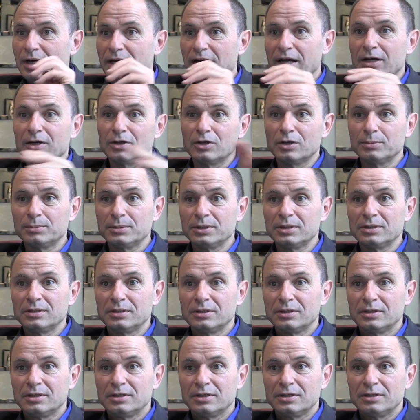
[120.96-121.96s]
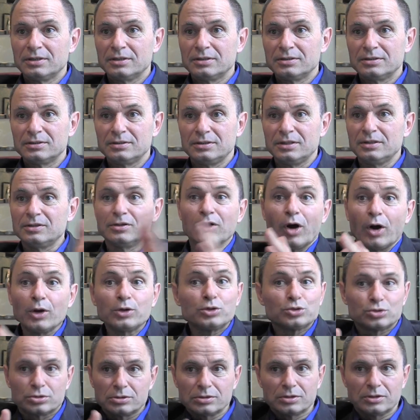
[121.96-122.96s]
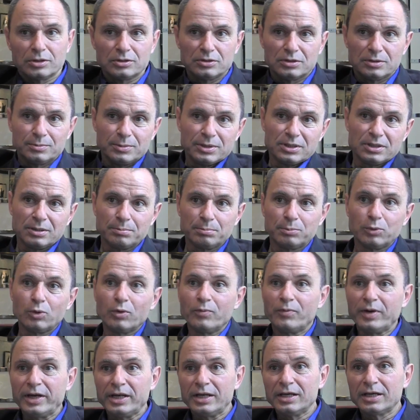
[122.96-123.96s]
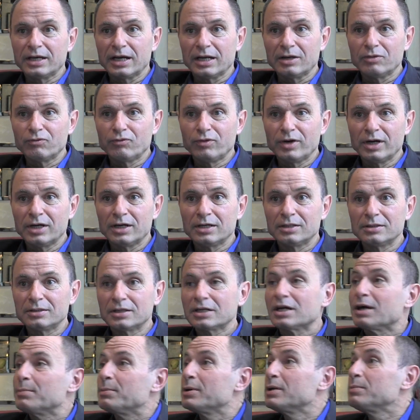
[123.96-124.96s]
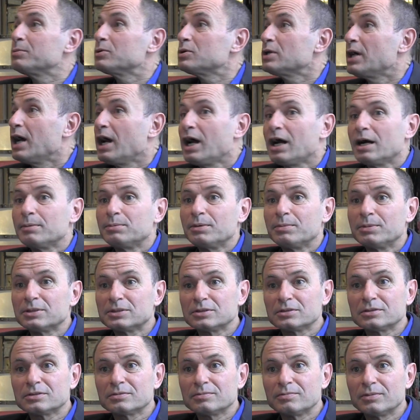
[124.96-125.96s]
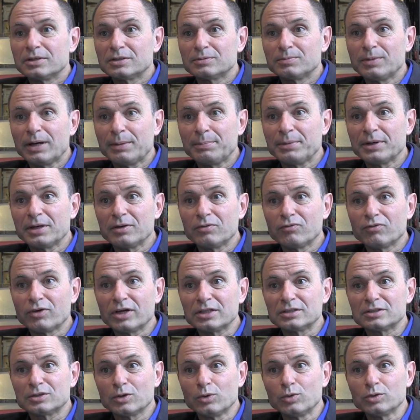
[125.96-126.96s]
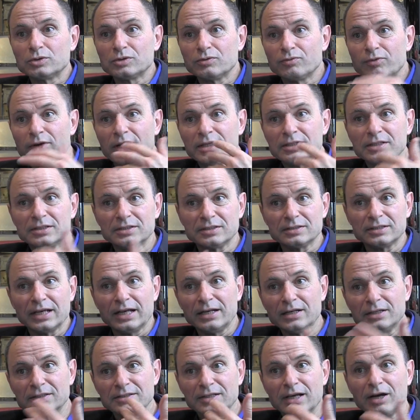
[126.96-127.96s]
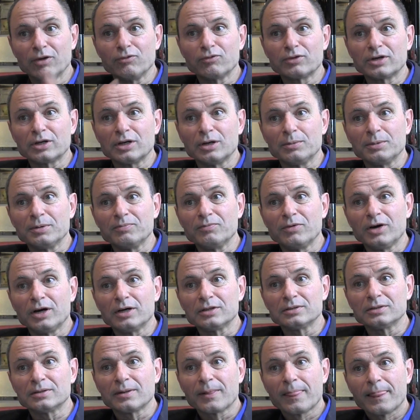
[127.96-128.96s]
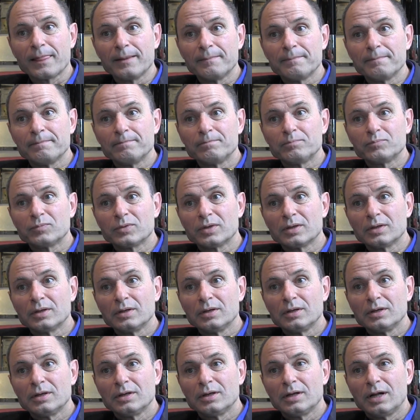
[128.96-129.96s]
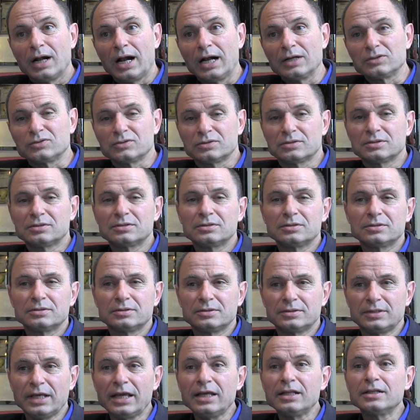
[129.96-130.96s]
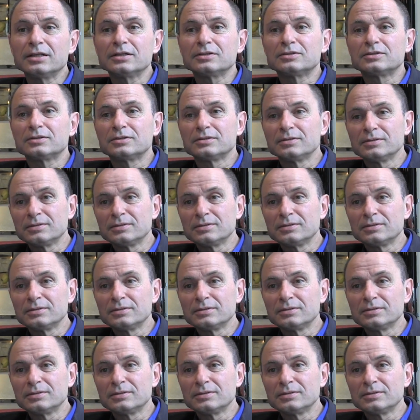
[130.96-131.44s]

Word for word: Angenommen, die Deutschen können mit dem Buch wenig anfangen, dann kann man immer, ach, aber was, was war bei den Franzosen? Vielleicht ist es anders aufgenommen worden. Also den,